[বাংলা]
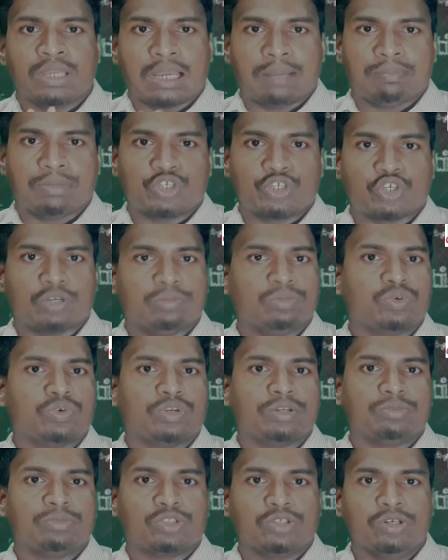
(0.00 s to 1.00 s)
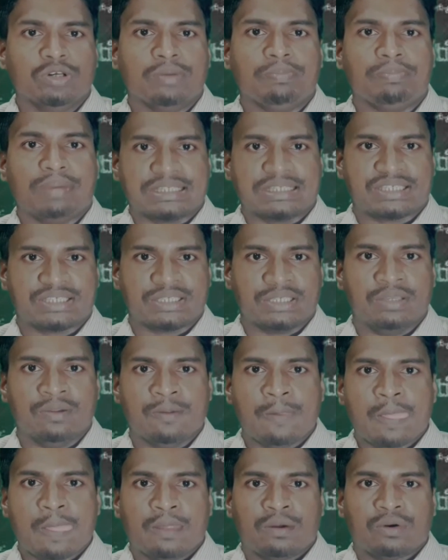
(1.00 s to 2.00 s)
আমরা সমকোণের মতো পাচ্ছি
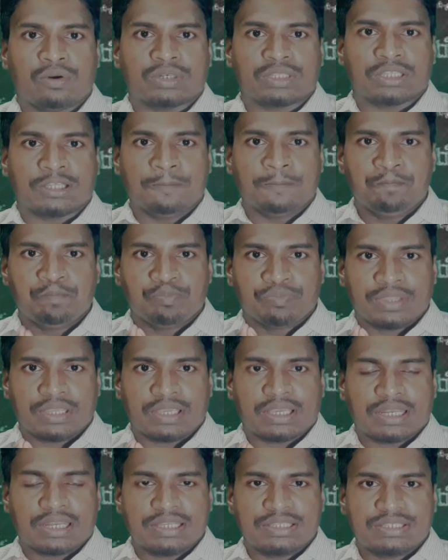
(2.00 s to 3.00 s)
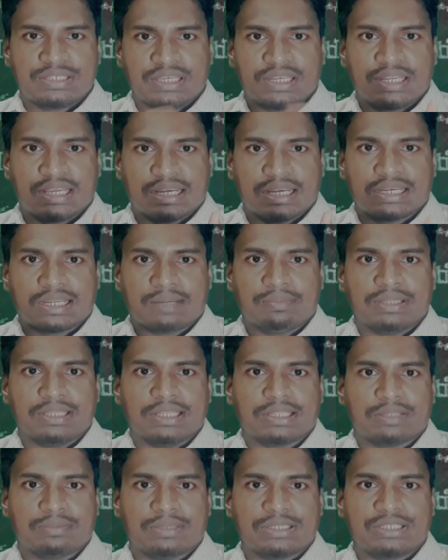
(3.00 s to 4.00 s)
অর্থাৎ এখানে যে রেখাটা আমরা
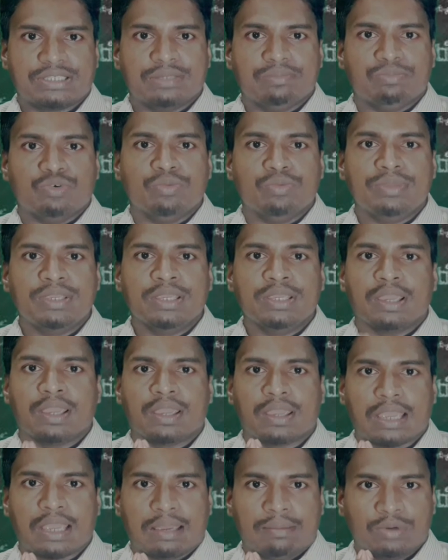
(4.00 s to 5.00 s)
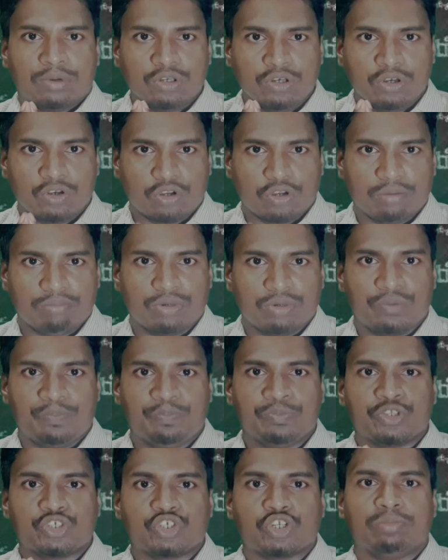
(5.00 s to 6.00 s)
দেখতে পাচ্ছি ভূমি এবং লম্ব
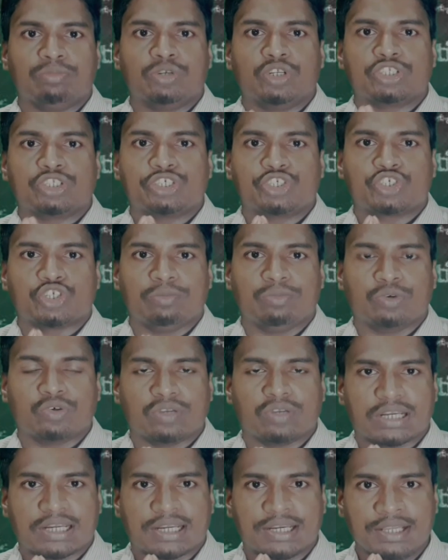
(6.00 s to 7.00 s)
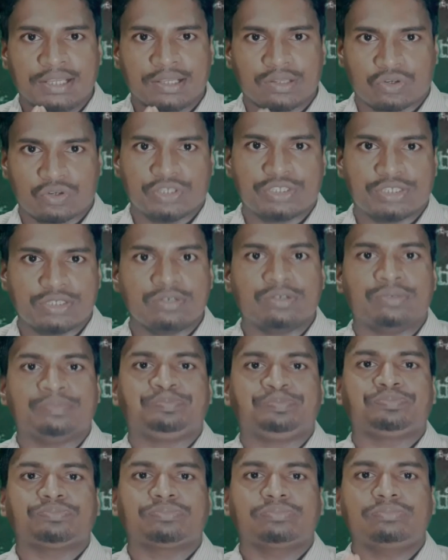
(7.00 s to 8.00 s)
সবগুলো হচ্ছে সমকোণ আকারে রয়েছিল
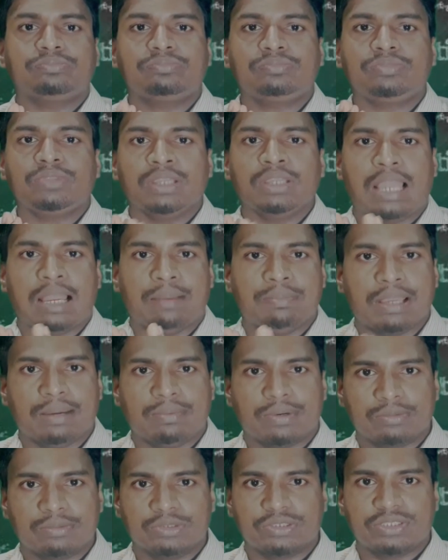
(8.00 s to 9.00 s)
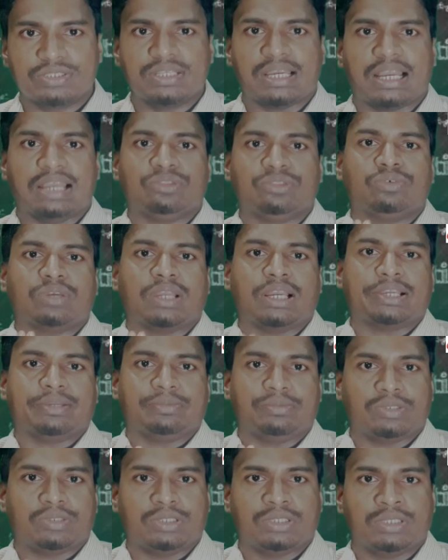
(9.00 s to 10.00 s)
আমি আবার বলতেছি আয়ত কাকে
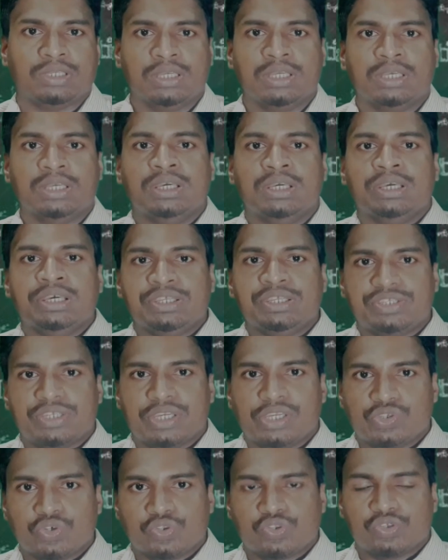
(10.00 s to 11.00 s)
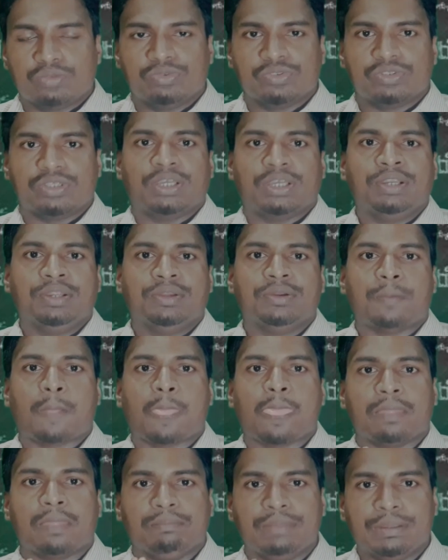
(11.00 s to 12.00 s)
বলে যে চতুর্ভুজের
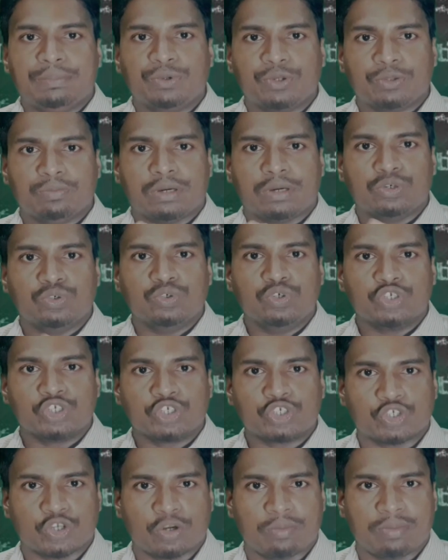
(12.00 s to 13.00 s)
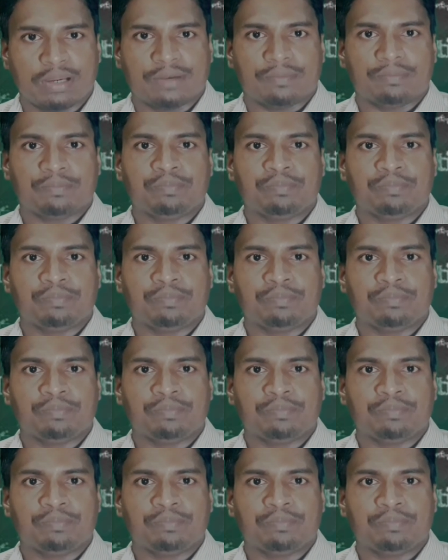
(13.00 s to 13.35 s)
বিপরীত বাহু সমান